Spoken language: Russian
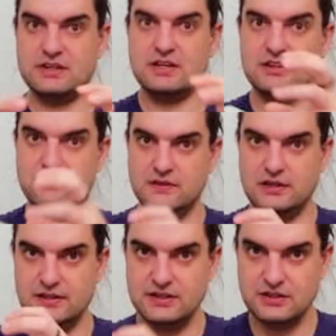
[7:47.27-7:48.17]
стоят
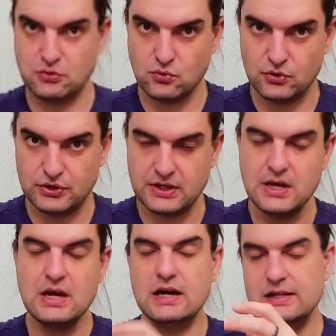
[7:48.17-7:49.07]
две
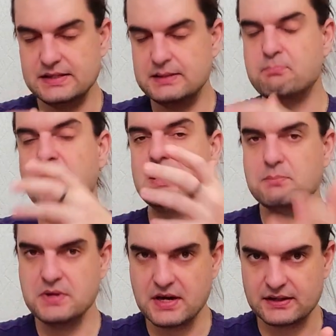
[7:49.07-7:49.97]
литионные,
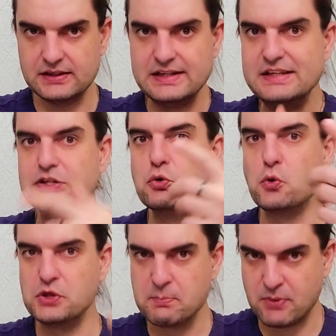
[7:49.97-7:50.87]
литиполимерные,
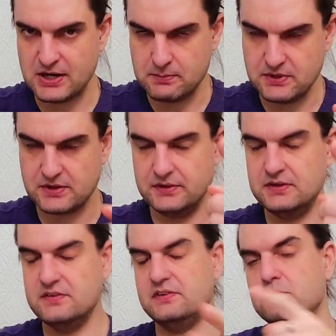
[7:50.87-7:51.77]
литионные
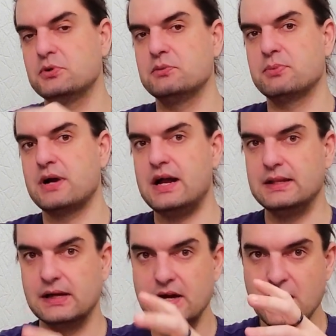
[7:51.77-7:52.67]
полимерные, если быть
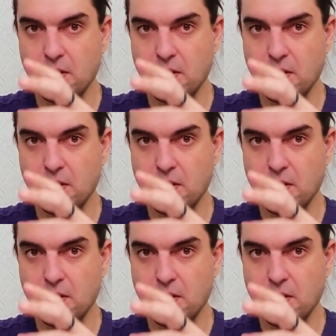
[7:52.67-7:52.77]
правильно,